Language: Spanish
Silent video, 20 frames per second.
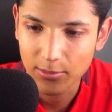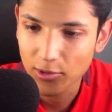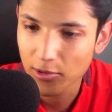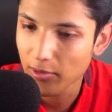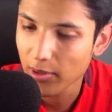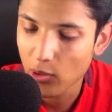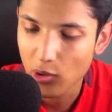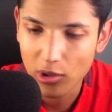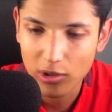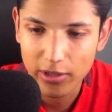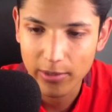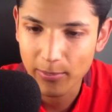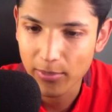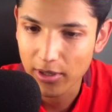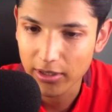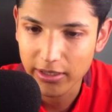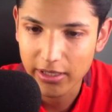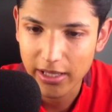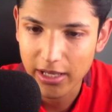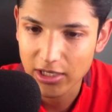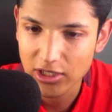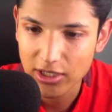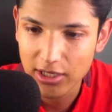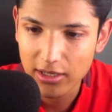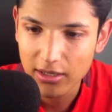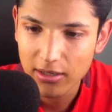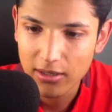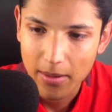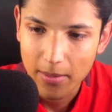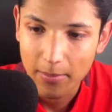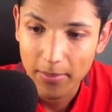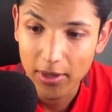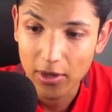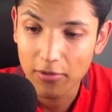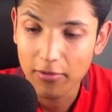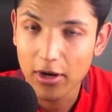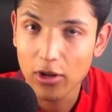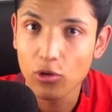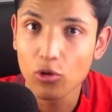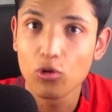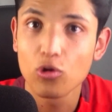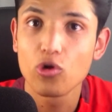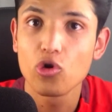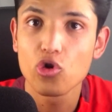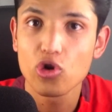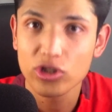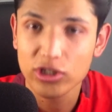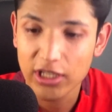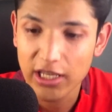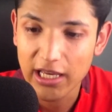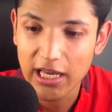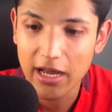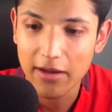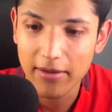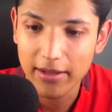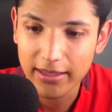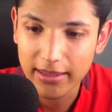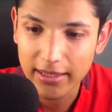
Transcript: muy buen gol de parte de Arché. Pero Verdú no se dejaba